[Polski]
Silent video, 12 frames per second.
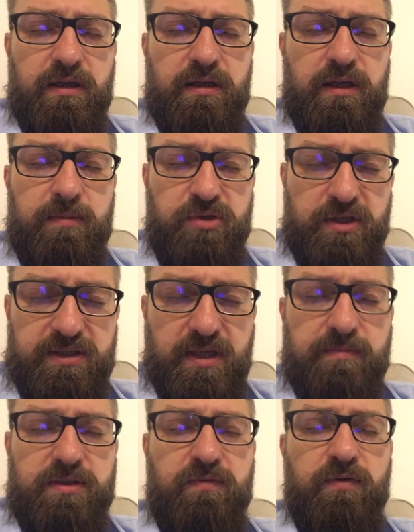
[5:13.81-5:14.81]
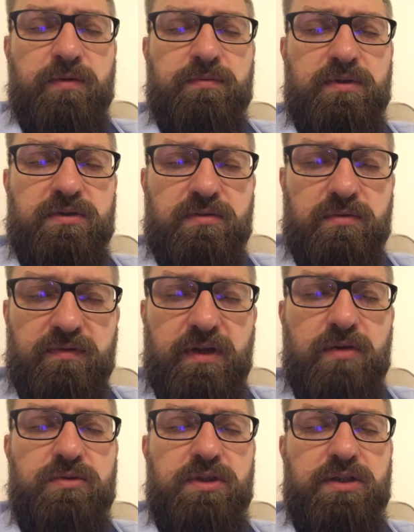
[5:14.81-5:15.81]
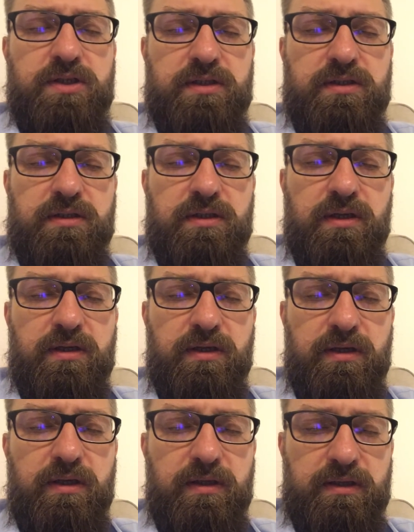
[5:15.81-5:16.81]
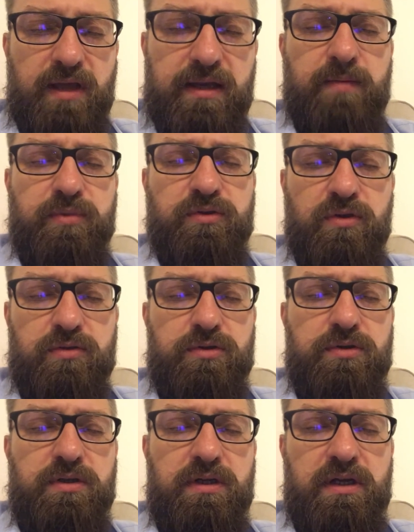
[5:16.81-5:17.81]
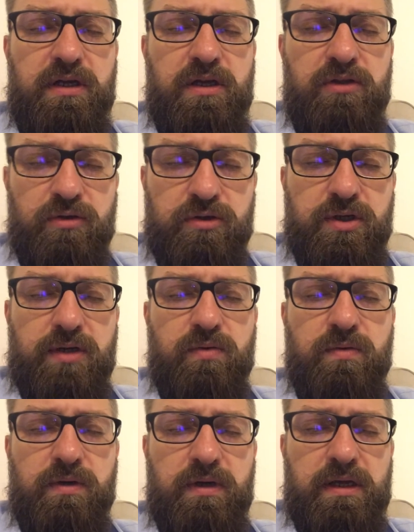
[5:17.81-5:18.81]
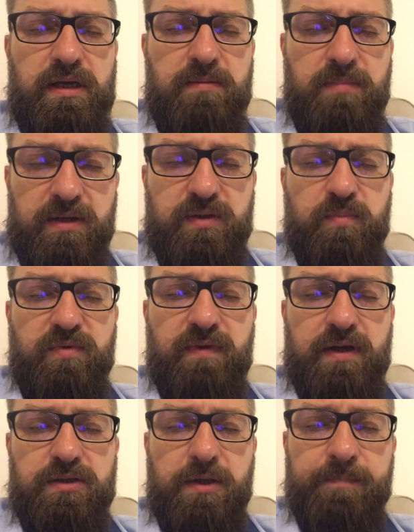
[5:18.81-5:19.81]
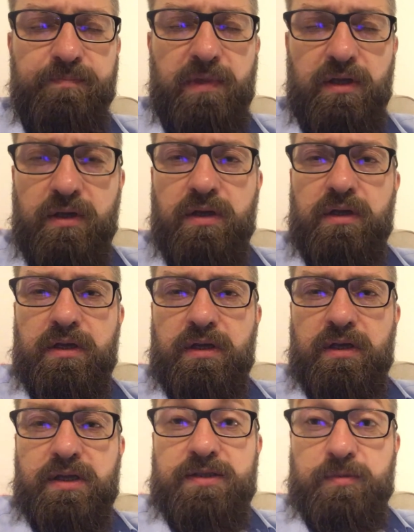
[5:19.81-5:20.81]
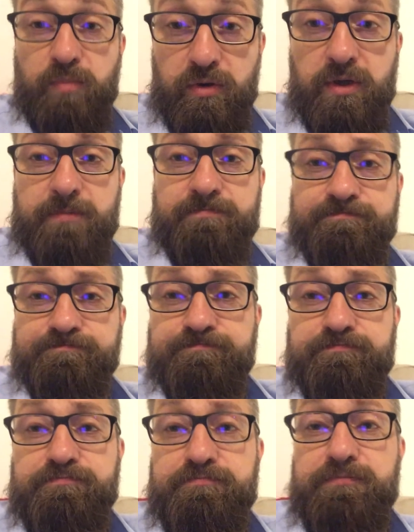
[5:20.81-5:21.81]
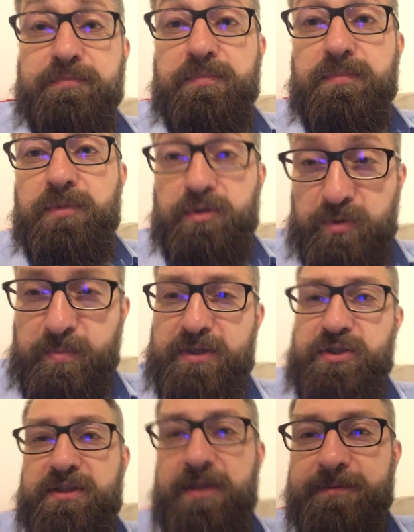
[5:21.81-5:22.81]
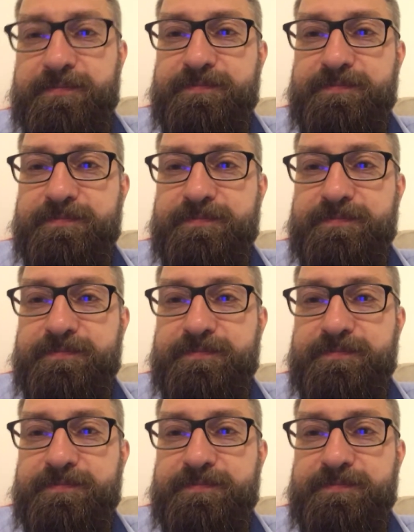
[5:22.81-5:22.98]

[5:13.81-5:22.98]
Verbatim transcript: i przestępstwo to są dwie różne rzeczy i, i, i daj nam podchodzić do grzechu bardzo poważnie. Z Bogiem, do zobaczenia.